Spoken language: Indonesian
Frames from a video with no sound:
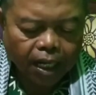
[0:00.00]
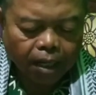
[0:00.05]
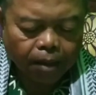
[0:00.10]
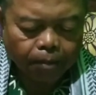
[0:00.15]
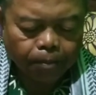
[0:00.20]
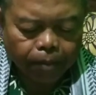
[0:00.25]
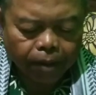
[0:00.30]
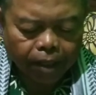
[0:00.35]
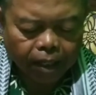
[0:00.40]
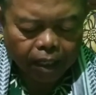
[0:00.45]

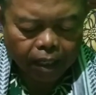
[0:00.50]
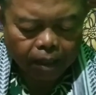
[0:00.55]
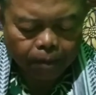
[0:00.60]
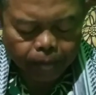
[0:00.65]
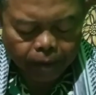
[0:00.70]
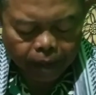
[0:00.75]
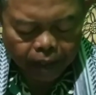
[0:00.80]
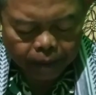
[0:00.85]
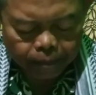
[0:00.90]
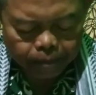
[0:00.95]

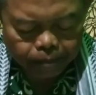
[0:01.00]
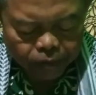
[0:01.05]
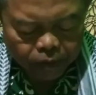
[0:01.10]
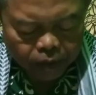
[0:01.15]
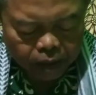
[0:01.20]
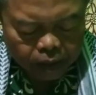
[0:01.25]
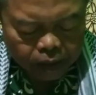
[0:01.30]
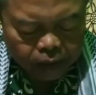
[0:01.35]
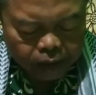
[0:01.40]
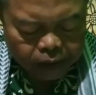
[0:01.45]
apa-apa
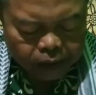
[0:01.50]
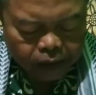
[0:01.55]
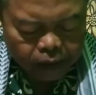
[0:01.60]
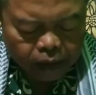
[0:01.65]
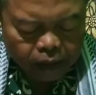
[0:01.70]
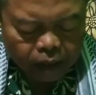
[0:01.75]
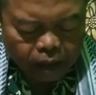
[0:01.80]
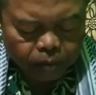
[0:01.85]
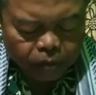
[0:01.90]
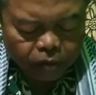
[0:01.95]

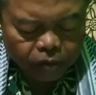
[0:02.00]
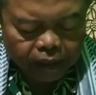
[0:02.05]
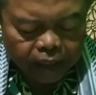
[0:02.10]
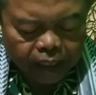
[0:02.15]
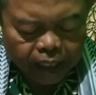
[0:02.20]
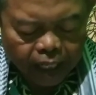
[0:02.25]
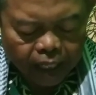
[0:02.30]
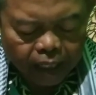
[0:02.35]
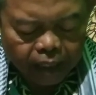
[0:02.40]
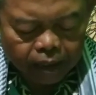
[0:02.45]

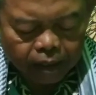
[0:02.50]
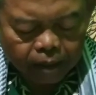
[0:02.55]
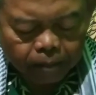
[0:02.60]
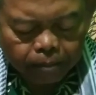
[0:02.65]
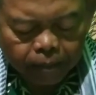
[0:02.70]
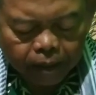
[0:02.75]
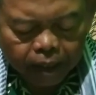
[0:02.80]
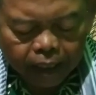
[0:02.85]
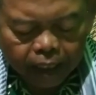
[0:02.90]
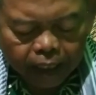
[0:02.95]
kemudian
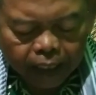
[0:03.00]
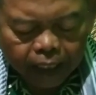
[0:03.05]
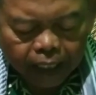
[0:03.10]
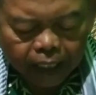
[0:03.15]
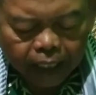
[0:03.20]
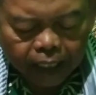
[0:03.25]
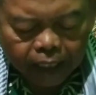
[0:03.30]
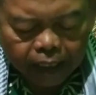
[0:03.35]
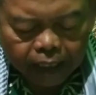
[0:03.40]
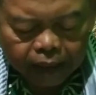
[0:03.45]

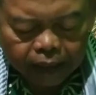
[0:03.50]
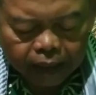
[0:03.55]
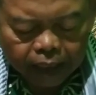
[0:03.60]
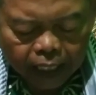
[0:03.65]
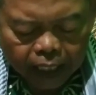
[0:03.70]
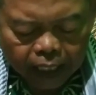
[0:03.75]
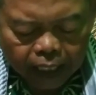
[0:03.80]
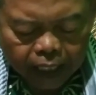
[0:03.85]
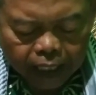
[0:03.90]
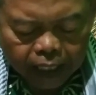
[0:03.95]
mereka
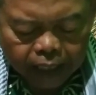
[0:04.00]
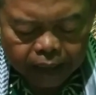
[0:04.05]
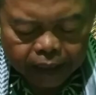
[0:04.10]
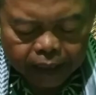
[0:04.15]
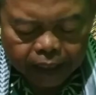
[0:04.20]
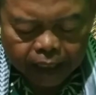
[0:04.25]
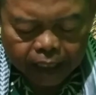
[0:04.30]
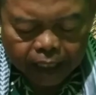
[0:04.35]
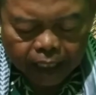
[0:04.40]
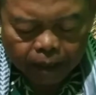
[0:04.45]
letakkan
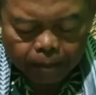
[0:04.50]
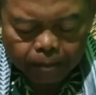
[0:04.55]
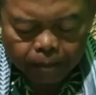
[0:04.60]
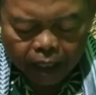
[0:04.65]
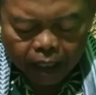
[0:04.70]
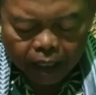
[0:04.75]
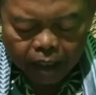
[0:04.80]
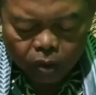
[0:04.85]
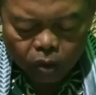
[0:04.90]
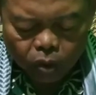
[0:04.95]
di
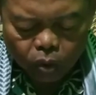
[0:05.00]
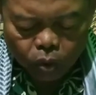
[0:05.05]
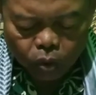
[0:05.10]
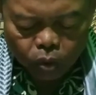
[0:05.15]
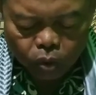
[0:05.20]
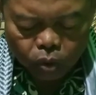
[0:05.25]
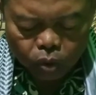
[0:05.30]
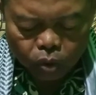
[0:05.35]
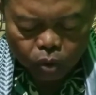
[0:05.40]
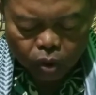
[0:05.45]
Ka'bah
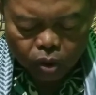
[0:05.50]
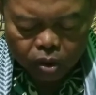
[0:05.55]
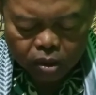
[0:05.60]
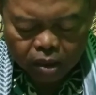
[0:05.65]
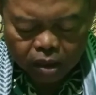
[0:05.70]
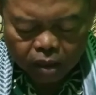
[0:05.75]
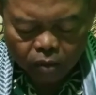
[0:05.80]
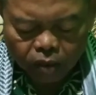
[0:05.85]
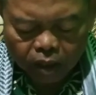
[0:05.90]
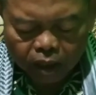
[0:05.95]
untuk
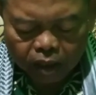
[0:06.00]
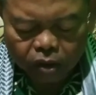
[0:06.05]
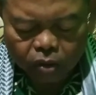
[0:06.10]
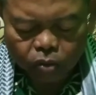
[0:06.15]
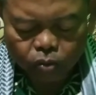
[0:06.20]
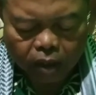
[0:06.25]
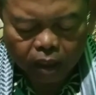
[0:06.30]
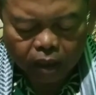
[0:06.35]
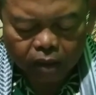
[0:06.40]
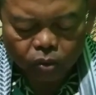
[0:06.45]

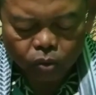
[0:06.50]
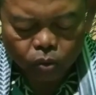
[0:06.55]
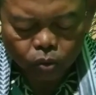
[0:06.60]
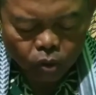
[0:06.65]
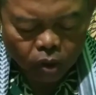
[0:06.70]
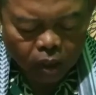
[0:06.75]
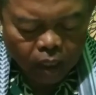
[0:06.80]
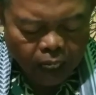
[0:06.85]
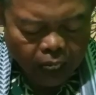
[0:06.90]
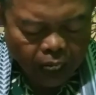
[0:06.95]

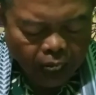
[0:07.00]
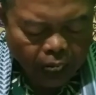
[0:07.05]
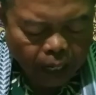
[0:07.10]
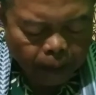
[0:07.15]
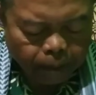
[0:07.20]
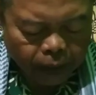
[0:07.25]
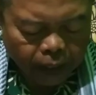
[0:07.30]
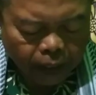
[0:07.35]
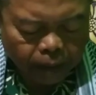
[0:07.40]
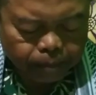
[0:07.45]
sewaktu-waktu
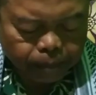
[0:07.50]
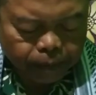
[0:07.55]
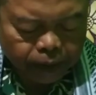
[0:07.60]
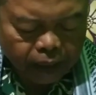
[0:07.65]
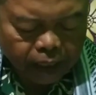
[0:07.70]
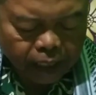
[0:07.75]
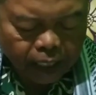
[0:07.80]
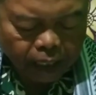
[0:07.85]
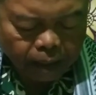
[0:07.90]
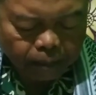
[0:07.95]

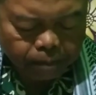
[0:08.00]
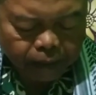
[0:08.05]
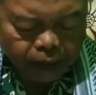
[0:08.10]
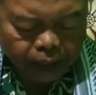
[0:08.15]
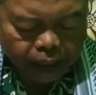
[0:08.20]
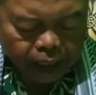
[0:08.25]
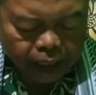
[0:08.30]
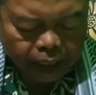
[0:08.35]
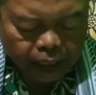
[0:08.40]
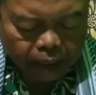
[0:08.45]
apabila
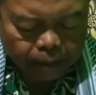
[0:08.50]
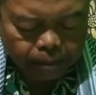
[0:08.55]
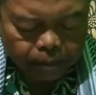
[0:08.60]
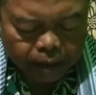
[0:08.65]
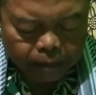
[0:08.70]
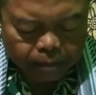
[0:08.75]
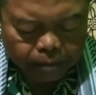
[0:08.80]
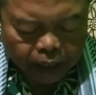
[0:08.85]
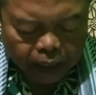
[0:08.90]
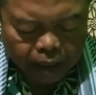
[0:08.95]
mereka
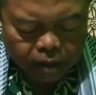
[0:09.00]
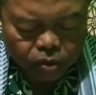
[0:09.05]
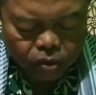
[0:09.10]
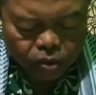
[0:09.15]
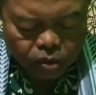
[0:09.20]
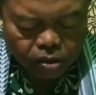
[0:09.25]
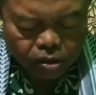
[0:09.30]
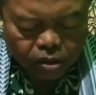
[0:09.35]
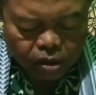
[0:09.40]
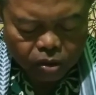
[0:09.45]

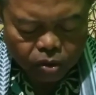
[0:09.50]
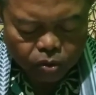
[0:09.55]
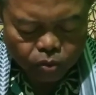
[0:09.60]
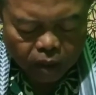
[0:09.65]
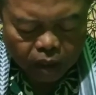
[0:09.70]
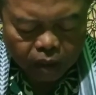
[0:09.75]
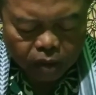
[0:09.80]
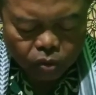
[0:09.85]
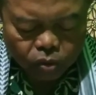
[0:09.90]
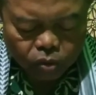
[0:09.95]
bermaksud
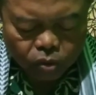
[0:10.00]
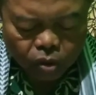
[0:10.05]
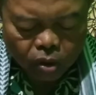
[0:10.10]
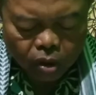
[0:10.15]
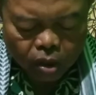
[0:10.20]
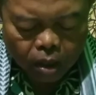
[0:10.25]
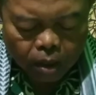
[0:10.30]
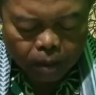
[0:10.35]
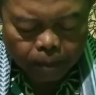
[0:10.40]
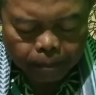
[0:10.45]
sesuatu
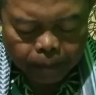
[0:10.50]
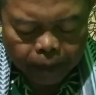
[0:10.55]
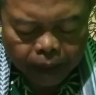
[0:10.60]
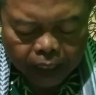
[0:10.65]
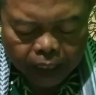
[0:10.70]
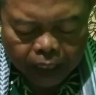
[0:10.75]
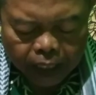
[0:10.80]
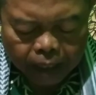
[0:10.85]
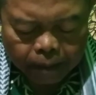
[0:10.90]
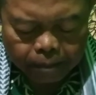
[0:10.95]

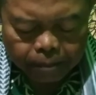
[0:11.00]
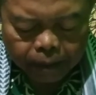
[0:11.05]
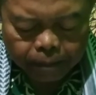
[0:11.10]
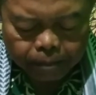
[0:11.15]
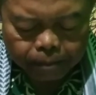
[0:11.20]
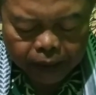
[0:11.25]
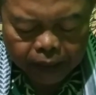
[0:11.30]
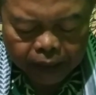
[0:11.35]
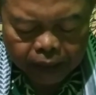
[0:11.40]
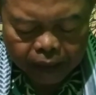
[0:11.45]
mereka
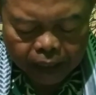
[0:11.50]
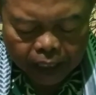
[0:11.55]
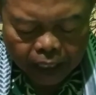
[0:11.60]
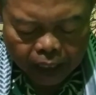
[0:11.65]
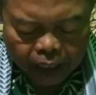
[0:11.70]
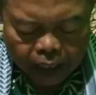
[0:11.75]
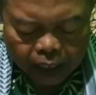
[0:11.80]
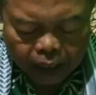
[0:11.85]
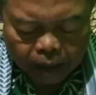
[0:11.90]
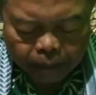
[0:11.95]

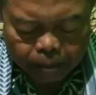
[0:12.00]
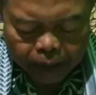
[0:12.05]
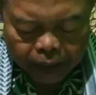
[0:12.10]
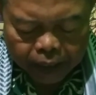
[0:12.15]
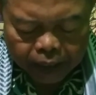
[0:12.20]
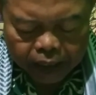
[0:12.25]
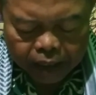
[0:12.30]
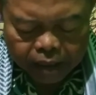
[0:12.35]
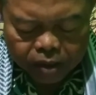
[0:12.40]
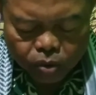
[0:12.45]
meminta
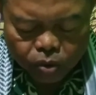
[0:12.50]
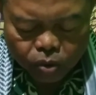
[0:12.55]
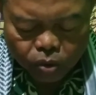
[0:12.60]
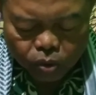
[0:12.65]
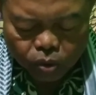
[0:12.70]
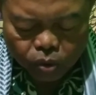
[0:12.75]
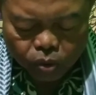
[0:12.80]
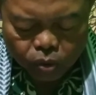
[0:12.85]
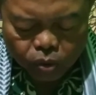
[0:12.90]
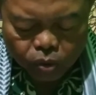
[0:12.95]
kepada
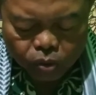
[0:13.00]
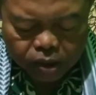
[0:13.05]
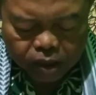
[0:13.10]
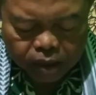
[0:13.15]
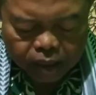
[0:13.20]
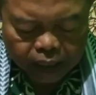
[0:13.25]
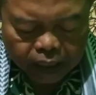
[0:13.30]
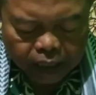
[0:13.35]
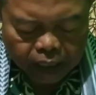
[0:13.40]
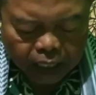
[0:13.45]
juru
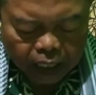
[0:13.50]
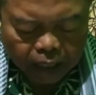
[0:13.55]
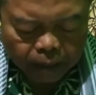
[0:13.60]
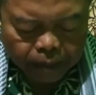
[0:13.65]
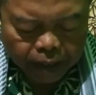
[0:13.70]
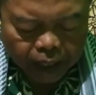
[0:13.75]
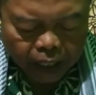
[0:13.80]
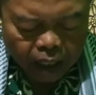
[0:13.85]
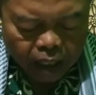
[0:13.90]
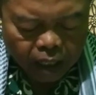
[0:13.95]
kunci
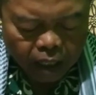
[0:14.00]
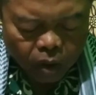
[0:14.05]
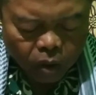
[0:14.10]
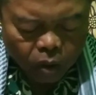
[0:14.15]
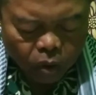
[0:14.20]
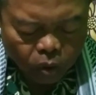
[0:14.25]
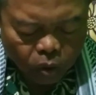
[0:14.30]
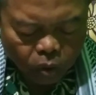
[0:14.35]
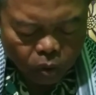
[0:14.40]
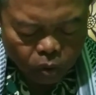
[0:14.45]
Ka'bah
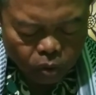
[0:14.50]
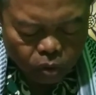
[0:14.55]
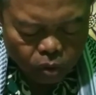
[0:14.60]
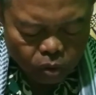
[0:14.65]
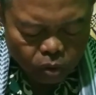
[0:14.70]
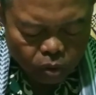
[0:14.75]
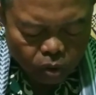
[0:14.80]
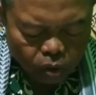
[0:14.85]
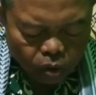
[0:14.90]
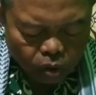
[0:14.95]

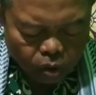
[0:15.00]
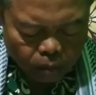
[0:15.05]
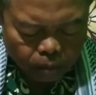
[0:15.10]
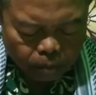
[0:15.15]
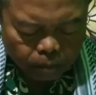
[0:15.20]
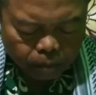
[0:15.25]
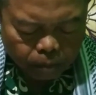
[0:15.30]
untuk